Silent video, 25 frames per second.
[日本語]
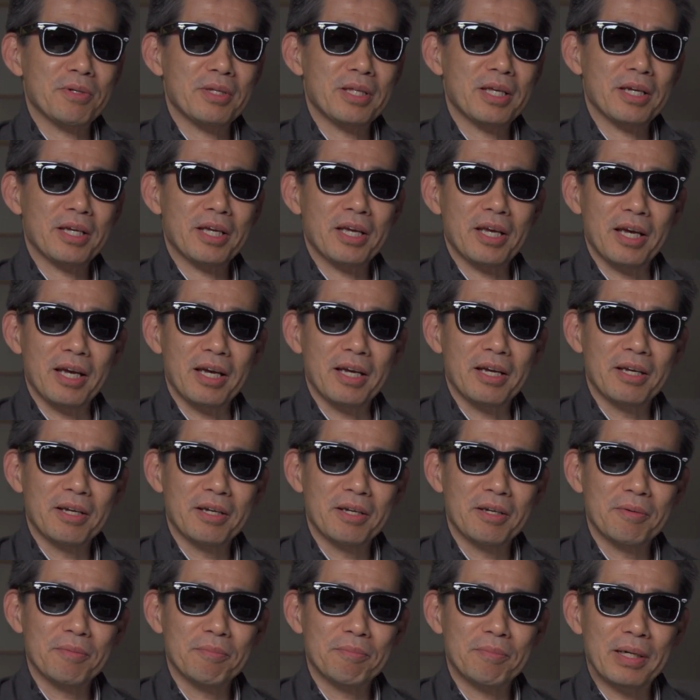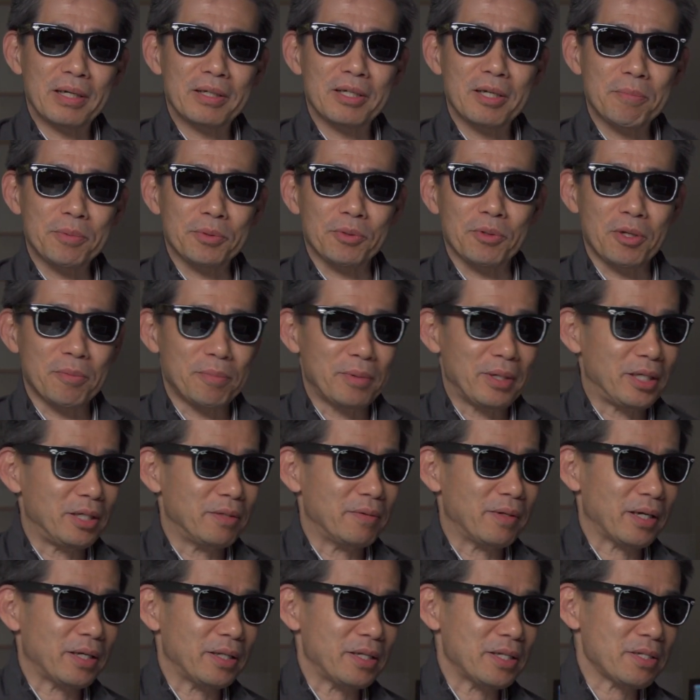れだけバックアップ取ればいい
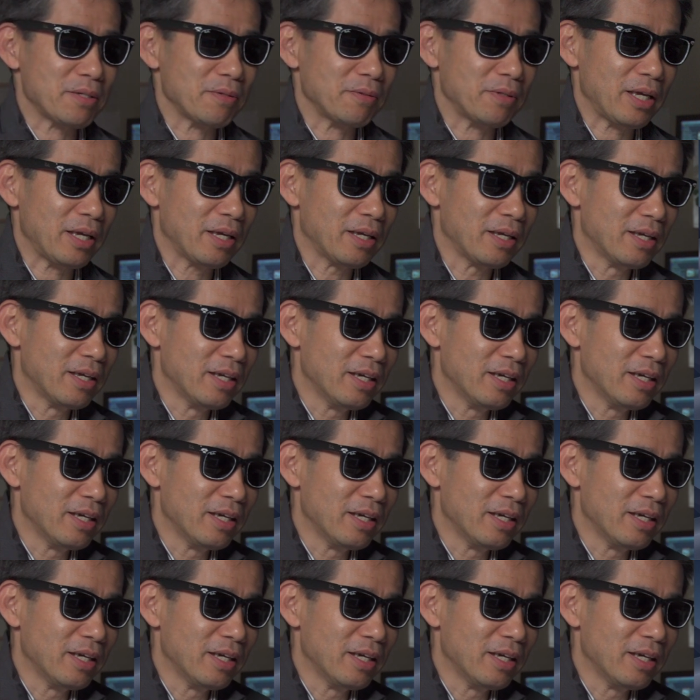わけですよね。